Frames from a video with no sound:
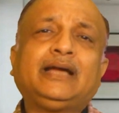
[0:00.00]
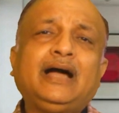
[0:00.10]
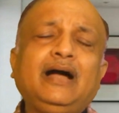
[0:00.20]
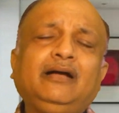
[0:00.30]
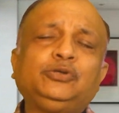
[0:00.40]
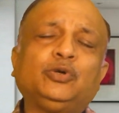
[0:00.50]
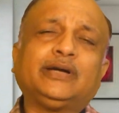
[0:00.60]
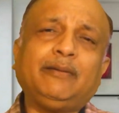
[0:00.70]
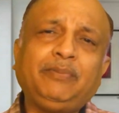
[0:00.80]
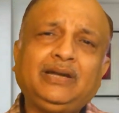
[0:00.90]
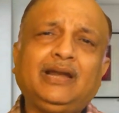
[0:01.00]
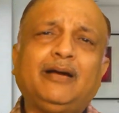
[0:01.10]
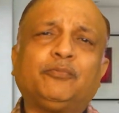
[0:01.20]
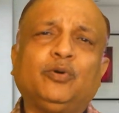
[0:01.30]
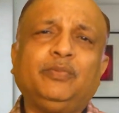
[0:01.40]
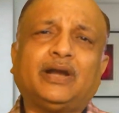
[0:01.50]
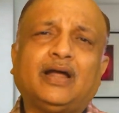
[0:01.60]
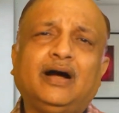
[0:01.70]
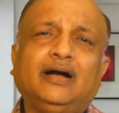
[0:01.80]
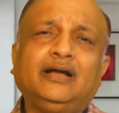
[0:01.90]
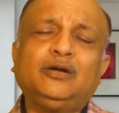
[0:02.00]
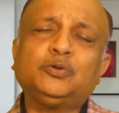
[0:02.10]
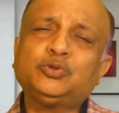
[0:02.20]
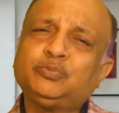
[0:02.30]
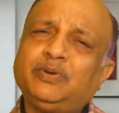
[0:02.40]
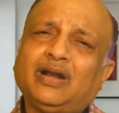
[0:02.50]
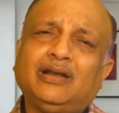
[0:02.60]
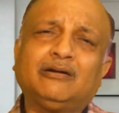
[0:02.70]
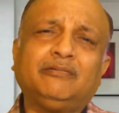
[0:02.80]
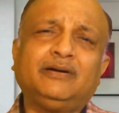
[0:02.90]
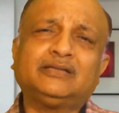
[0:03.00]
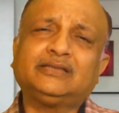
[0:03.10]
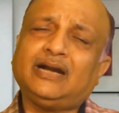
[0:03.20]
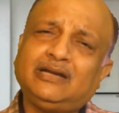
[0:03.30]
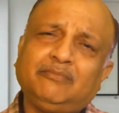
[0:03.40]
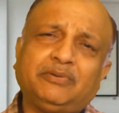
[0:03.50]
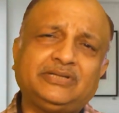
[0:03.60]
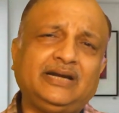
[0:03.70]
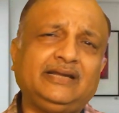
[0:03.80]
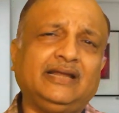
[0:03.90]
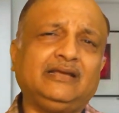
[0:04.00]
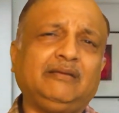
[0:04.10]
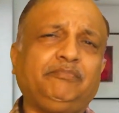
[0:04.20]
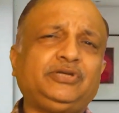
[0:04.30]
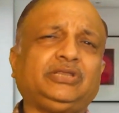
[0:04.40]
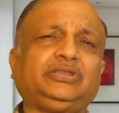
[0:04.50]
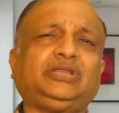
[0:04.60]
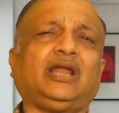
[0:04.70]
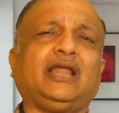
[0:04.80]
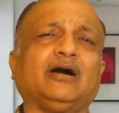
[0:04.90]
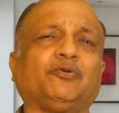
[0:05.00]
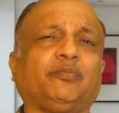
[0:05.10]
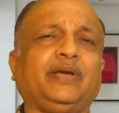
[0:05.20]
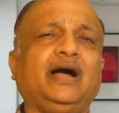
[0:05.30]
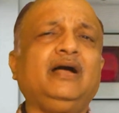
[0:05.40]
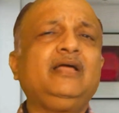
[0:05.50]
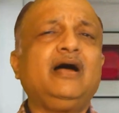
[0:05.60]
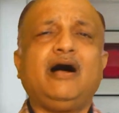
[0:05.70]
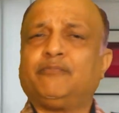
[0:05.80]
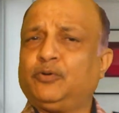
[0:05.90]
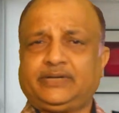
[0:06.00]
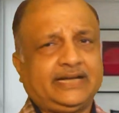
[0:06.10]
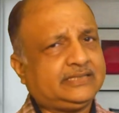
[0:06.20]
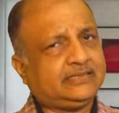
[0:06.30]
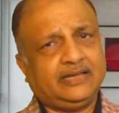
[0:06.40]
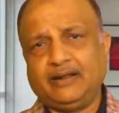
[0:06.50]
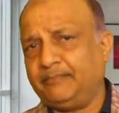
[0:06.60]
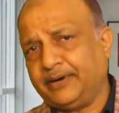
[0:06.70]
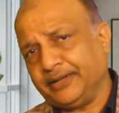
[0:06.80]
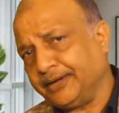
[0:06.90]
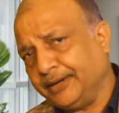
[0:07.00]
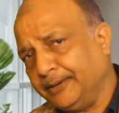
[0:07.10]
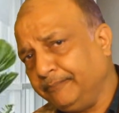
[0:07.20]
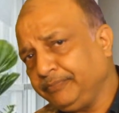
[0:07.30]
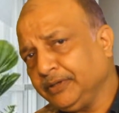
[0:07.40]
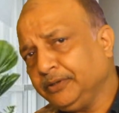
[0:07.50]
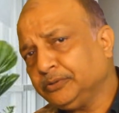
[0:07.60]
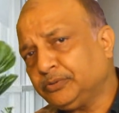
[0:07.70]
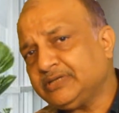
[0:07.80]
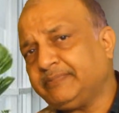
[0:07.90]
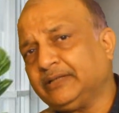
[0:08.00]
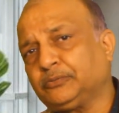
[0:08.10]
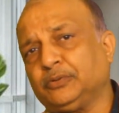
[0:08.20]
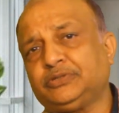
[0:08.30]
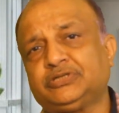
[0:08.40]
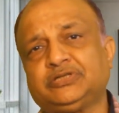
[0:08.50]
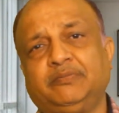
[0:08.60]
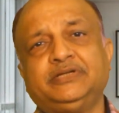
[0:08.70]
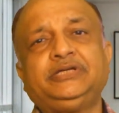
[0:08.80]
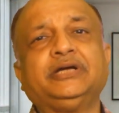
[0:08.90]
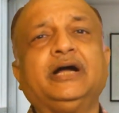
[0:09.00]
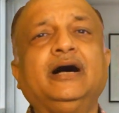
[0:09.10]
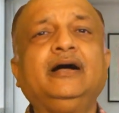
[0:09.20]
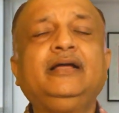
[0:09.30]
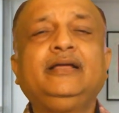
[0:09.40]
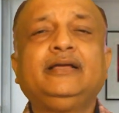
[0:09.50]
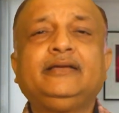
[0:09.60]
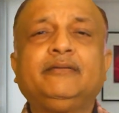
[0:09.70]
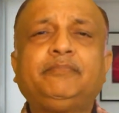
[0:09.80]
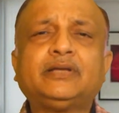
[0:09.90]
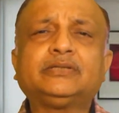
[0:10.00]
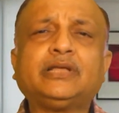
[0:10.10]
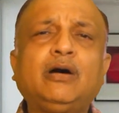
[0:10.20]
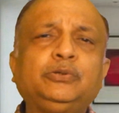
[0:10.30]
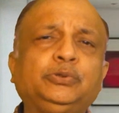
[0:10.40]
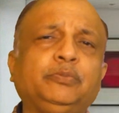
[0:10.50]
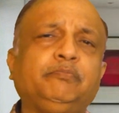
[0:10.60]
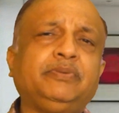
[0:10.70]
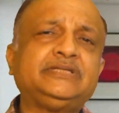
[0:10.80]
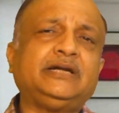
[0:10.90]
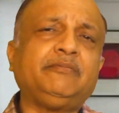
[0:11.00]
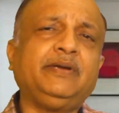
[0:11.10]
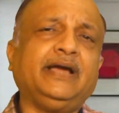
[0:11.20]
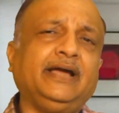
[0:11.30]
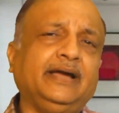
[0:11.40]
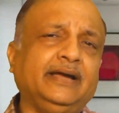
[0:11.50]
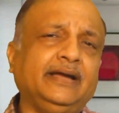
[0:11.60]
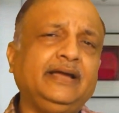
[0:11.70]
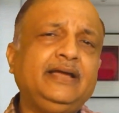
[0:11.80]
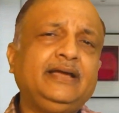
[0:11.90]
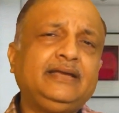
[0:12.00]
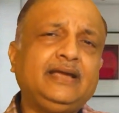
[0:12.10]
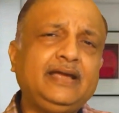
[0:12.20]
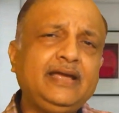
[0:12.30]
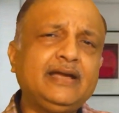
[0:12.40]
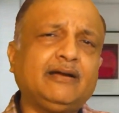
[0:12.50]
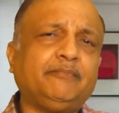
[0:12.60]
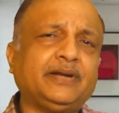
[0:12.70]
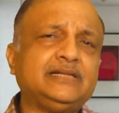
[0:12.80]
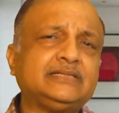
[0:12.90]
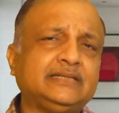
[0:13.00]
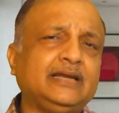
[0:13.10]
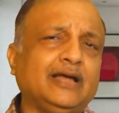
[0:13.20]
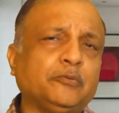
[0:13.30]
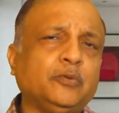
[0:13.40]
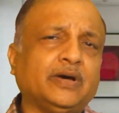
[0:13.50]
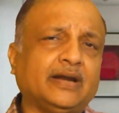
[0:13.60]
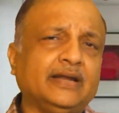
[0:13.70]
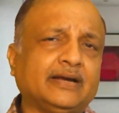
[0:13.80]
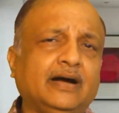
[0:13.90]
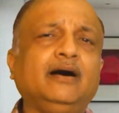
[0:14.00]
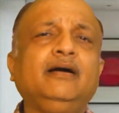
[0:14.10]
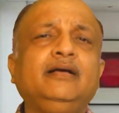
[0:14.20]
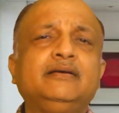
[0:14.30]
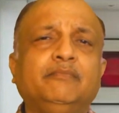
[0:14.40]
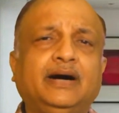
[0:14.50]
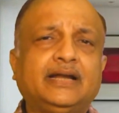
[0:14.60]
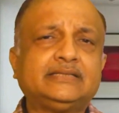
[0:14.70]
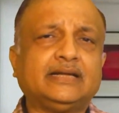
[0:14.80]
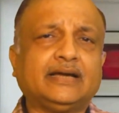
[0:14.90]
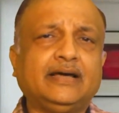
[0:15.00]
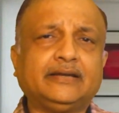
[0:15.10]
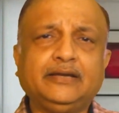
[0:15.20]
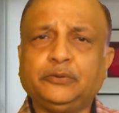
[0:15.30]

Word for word: का जो कैपिटल आपको मिल रहा है उस पर लगभग 30 परसेंट यानी कि 75 लाख रुपया आपको टैक्स देना पड़ेगा तो इस बात को समझिएगा ये प्रस्ताव जो बजट में आया है ये एक अप्रैल से लागू करने का भारत सरकार की